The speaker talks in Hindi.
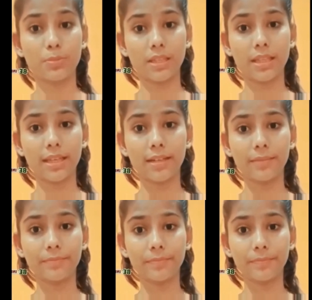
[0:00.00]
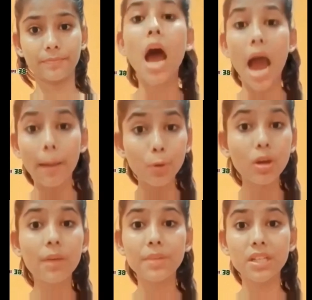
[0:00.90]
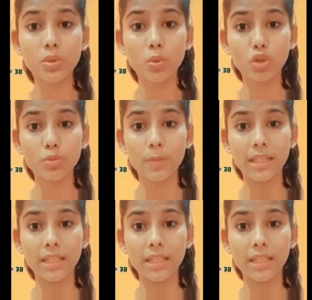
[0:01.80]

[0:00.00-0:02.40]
देश बदलेगा आप लोग अपनी सोच